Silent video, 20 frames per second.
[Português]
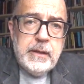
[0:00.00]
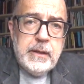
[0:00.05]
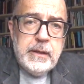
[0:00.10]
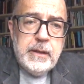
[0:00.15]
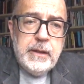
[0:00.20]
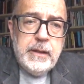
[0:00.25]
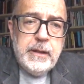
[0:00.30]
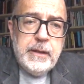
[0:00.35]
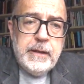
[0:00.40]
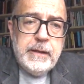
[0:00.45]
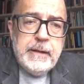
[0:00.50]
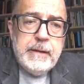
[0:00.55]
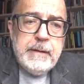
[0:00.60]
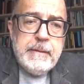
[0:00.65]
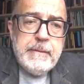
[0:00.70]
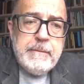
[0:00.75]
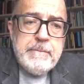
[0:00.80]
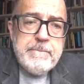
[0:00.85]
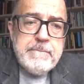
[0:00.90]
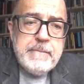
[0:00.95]

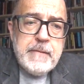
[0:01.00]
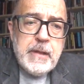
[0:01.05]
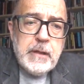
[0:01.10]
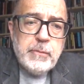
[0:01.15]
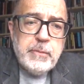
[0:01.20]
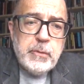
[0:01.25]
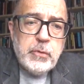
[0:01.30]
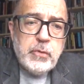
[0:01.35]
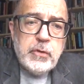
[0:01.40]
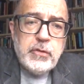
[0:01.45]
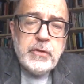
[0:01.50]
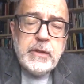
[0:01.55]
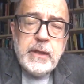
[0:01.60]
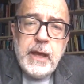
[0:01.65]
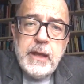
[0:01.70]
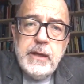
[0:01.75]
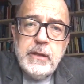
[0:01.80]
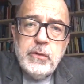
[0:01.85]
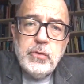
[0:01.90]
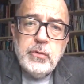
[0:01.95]
É, as pessoas
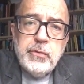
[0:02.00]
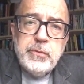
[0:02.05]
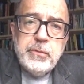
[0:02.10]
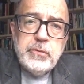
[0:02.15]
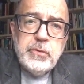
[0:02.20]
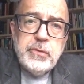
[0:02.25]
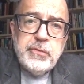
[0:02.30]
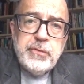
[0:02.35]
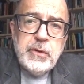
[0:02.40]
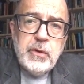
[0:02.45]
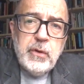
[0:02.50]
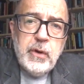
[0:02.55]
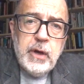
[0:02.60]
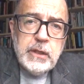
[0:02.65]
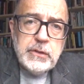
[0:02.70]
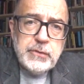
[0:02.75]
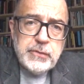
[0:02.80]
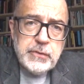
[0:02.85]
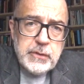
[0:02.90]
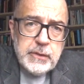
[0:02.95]
querem do, do
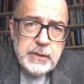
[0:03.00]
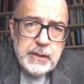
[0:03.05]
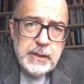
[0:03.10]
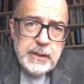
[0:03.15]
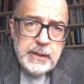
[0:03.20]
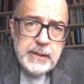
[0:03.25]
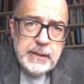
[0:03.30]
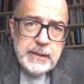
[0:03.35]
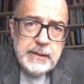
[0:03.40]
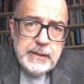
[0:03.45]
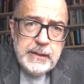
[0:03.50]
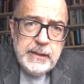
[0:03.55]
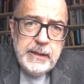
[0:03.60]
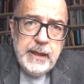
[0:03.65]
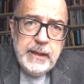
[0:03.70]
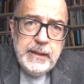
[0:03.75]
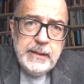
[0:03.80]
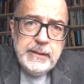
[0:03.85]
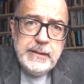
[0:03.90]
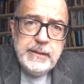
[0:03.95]
filósofo que
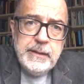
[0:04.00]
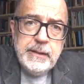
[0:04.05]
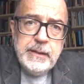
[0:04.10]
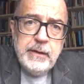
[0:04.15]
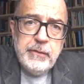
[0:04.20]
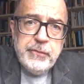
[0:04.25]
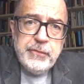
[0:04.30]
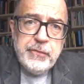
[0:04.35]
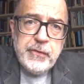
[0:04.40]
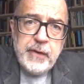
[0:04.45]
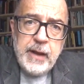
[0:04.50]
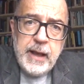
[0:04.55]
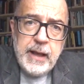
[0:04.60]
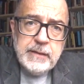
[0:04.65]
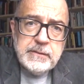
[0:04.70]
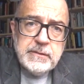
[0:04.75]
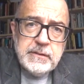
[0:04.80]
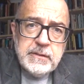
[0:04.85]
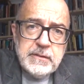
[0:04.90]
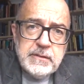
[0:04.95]
ele diga
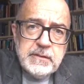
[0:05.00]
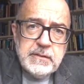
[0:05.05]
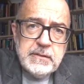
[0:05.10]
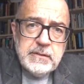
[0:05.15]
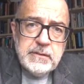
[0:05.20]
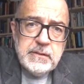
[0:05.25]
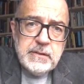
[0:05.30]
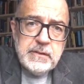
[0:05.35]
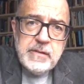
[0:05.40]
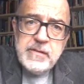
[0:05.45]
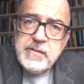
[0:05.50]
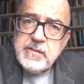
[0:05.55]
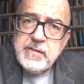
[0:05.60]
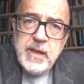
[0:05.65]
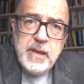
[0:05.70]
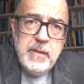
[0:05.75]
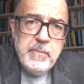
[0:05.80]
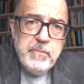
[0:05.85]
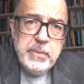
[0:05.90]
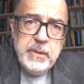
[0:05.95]
frases
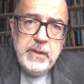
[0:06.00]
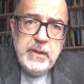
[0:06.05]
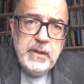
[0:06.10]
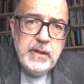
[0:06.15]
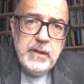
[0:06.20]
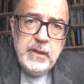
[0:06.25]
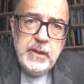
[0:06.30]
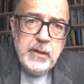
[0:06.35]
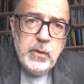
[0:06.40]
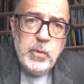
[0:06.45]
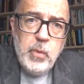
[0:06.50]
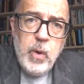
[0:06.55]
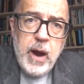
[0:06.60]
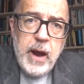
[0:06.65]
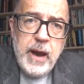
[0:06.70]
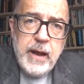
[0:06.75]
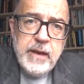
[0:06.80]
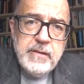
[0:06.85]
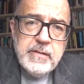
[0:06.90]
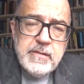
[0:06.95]
sempre
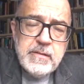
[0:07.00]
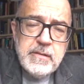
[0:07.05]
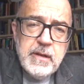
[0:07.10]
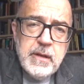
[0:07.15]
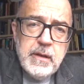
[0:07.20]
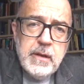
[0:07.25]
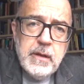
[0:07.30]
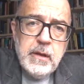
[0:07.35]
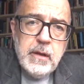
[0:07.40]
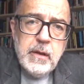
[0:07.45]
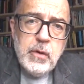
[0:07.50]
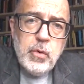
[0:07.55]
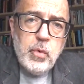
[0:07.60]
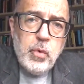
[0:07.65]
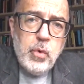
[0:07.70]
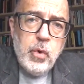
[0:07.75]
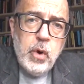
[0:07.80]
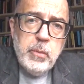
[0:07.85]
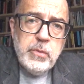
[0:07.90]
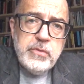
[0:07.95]
iguais
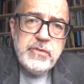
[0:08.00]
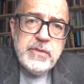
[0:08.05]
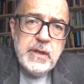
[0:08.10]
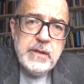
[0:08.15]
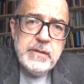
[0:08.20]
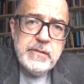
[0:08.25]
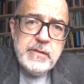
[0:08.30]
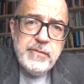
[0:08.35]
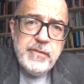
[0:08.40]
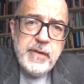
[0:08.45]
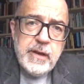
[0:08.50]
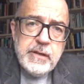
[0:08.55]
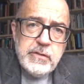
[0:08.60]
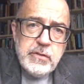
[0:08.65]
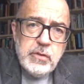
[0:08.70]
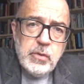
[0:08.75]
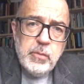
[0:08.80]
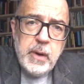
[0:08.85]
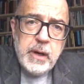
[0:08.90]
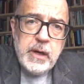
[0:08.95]
como se ele
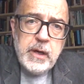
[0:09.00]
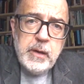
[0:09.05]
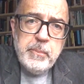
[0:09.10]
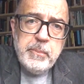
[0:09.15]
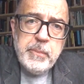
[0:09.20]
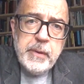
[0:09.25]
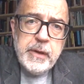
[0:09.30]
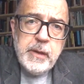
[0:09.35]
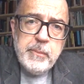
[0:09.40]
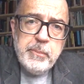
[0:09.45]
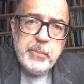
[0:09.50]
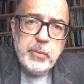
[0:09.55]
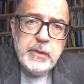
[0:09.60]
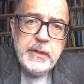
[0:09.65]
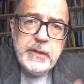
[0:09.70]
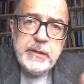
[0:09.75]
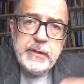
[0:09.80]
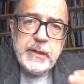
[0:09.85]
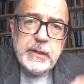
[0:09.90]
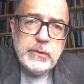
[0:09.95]
estivesse numa campanha
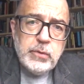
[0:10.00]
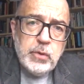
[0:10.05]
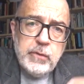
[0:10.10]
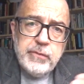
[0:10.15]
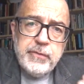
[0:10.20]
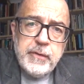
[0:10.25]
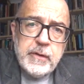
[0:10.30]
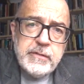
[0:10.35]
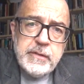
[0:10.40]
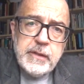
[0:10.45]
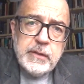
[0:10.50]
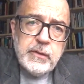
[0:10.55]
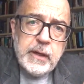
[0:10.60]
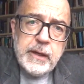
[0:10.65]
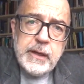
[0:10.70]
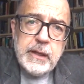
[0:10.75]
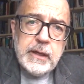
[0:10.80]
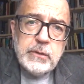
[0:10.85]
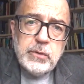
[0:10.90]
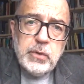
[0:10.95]
política do, fazendo
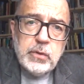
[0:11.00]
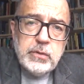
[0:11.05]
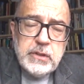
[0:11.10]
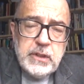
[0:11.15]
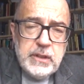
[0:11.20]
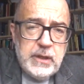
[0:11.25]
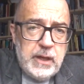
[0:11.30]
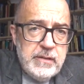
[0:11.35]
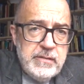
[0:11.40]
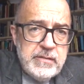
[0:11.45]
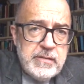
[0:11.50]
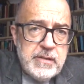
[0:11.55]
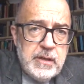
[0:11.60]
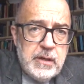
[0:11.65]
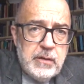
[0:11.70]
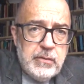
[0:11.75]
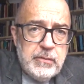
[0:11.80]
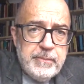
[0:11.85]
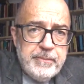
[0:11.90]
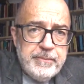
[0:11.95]
aquela
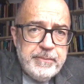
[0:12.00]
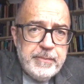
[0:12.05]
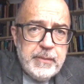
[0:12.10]
doutrinação.